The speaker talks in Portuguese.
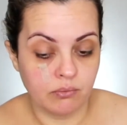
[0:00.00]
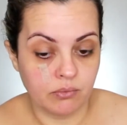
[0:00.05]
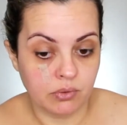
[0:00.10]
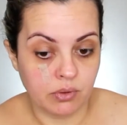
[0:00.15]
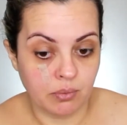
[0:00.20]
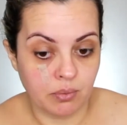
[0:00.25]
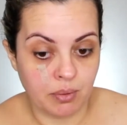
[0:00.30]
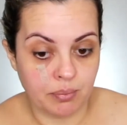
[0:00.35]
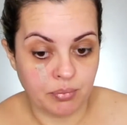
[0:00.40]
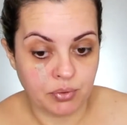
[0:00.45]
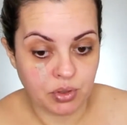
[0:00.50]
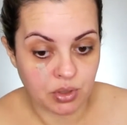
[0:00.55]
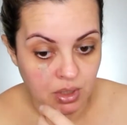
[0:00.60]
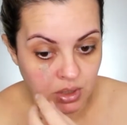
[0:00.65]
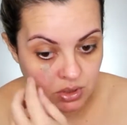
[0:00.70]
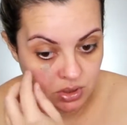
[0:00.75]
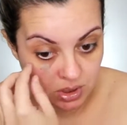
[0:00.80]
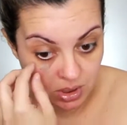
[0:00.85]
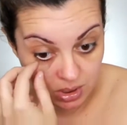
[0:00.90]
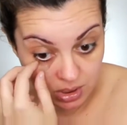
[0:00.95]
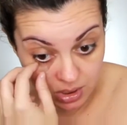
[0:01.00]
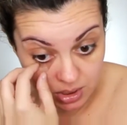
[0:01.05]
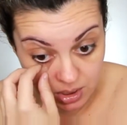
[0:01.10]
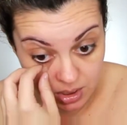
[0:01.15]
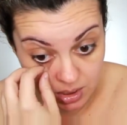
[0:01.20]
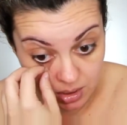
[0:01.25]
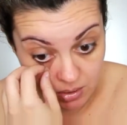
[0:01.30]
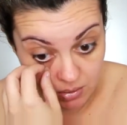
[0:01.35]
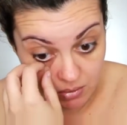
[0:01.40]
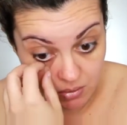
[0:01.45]
vou dar uma puxadinha
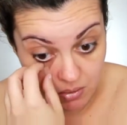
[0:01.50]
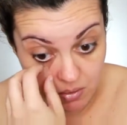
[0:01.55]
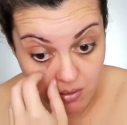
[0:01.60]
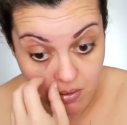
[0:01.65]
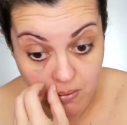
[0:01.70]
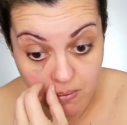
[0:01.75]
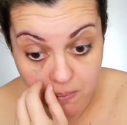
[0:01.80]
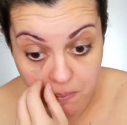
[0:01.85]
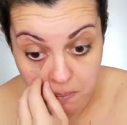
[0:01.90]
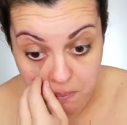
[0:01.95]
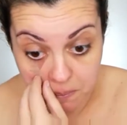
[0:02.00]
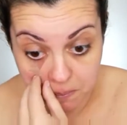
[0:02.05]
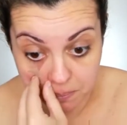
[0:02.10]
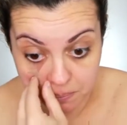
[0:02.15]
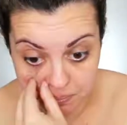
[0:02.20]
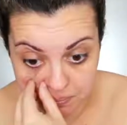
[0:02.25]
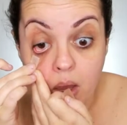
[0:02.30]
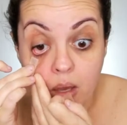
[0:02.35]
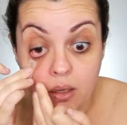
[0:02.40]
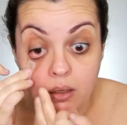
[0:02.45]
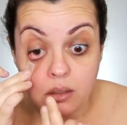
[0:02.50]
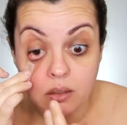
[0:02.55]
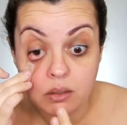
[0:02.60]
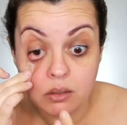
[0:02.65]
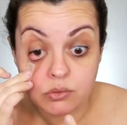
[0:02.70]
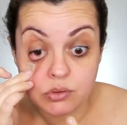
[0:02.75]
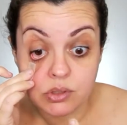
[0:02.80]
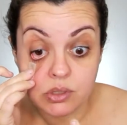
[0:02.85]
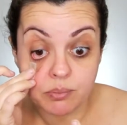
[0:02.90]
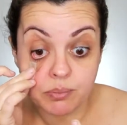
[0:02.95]
aqui, ó.
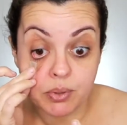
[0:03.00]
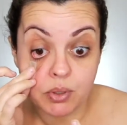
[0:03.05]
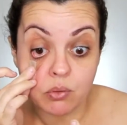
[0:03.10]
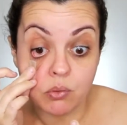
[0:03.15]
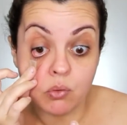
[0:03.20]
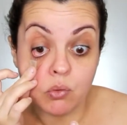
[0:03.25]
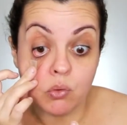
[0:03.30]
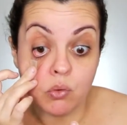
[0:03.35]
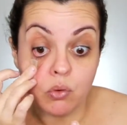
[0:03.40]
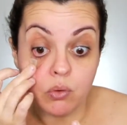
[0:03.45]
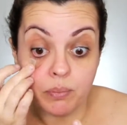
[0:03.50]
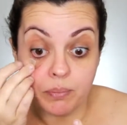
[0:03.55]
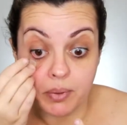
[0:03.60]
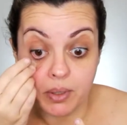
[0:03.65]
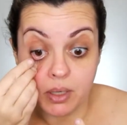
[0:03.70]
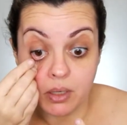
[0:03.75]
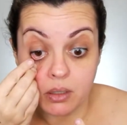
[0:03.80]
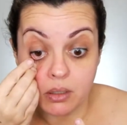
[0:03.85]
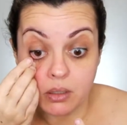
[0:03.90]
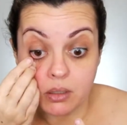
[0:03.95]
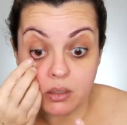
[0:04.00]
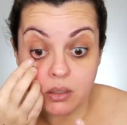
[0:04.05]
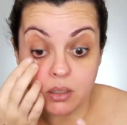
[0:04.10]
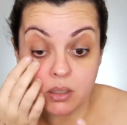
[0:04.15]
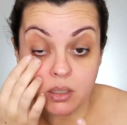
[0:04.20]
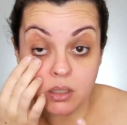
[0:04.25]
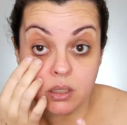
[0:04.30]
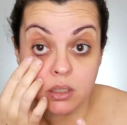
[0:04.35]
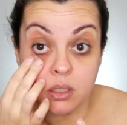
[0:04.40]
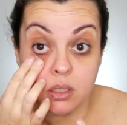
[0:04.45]
Não se preocupa
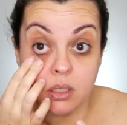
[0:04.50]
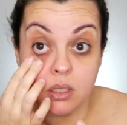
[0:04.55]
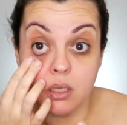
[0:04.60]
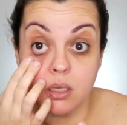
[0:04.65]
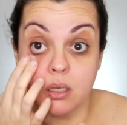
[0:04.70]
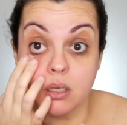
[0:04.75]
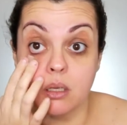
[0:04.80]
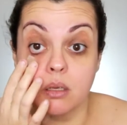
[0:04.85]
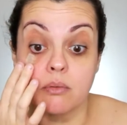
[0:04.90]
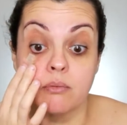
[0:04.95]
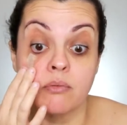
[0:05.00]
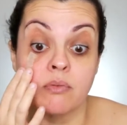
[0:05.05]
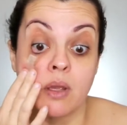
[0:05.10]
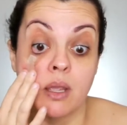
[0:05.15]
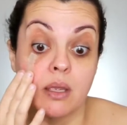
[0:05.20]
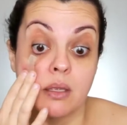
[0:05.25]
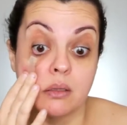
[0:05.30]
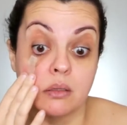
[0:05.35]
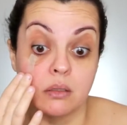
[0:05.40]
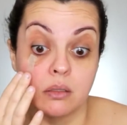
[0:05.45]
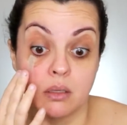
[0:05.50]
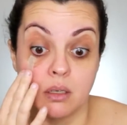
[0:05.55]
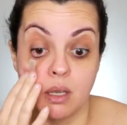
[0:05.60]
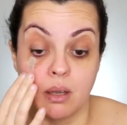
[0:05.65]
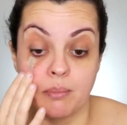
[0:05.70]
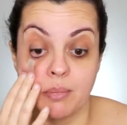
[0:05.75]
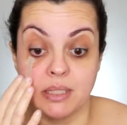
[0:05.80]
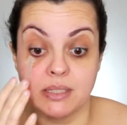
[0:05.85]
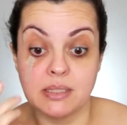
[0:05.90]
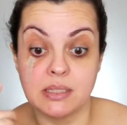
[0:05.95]
que vai
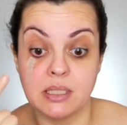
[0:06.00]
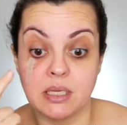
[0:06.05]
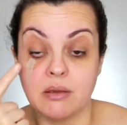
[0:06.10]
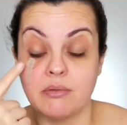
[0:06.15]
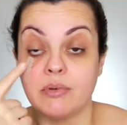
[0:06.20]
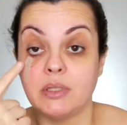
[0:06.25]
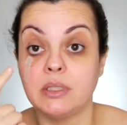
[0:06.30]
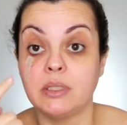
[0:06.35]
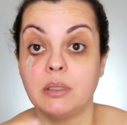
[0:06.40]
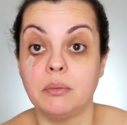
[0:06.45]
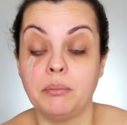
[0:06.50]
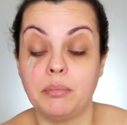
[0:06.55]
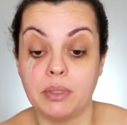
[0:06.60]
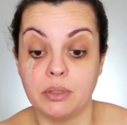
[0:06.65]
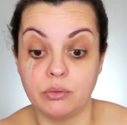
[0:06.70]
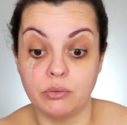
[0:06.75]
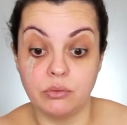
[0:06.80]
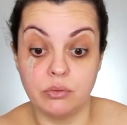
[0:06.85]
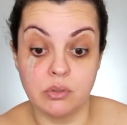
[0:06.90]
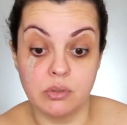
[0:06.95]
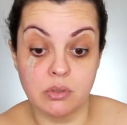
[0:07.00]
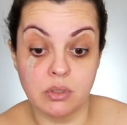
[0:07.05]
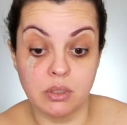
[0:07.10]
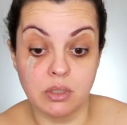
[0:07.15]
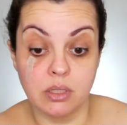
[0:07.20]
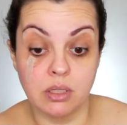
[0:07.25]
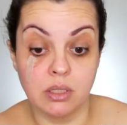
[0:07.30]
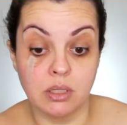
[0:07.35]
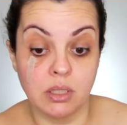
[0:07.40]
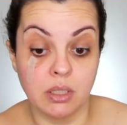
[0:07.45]
a massinha vai tampar tudo isso
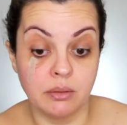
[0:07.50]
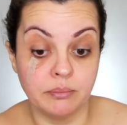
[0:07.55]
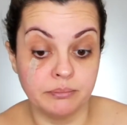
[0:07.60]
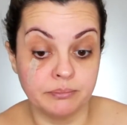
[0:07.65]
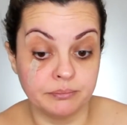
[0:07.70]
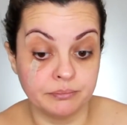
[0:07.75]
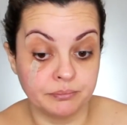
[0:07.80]
aqui, né?